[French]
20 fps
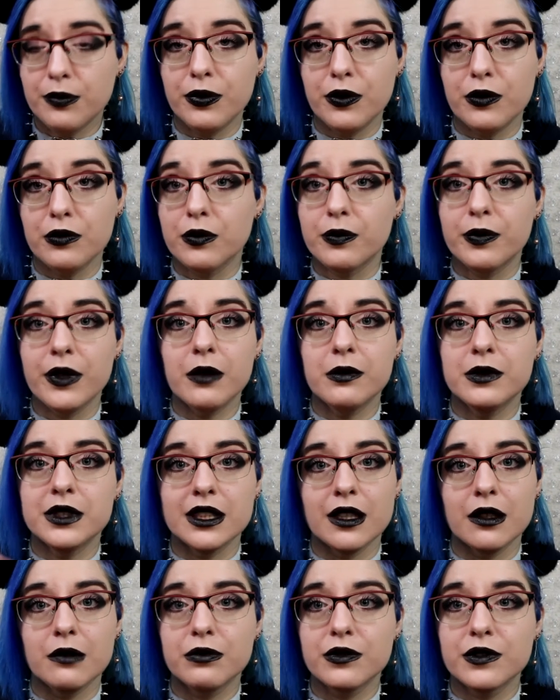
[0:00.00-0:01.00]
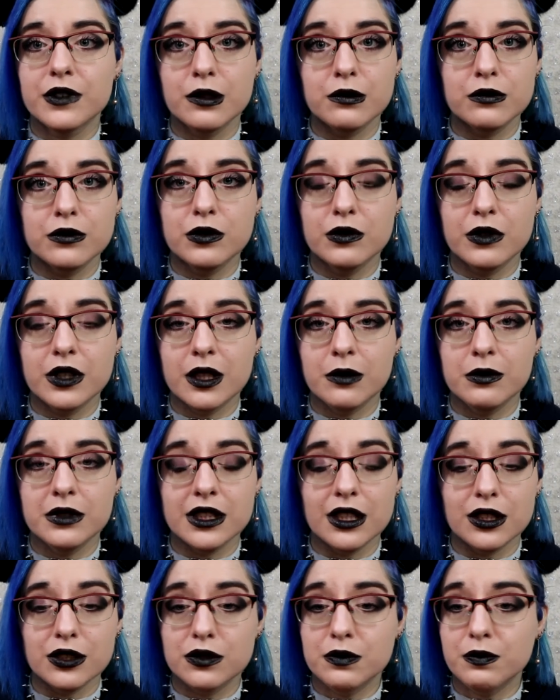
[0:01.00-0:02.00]
pour mon père, mais c'est un pantalon, tu vois, qui me
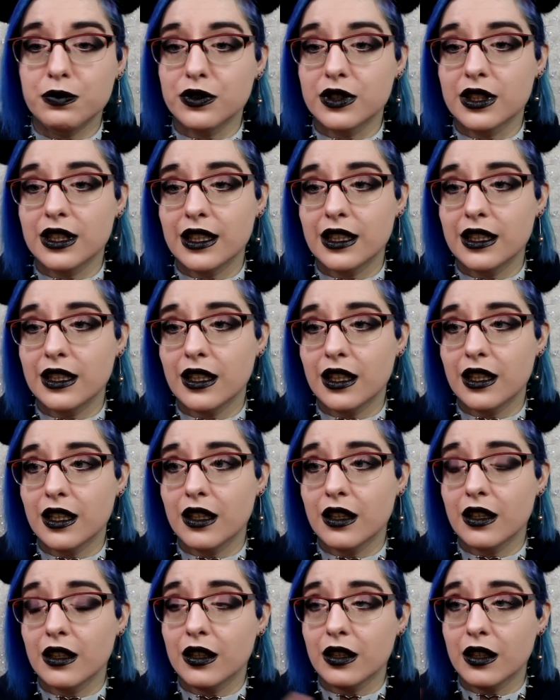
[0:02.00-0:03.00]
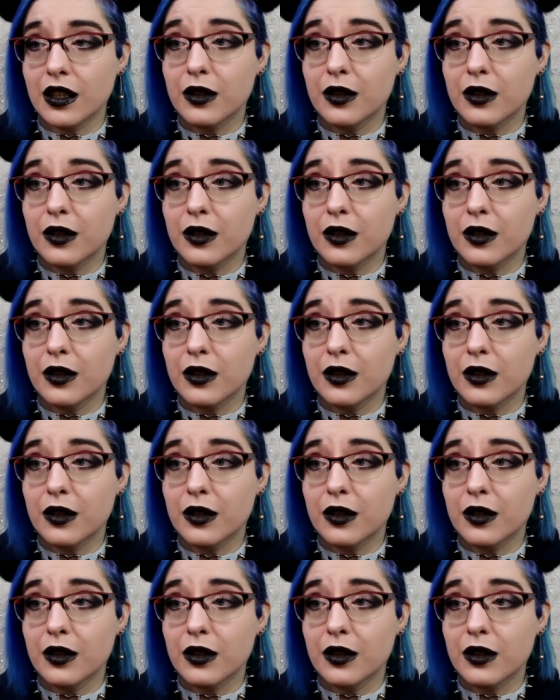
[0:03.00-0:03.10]
sert juste pour traîner euh,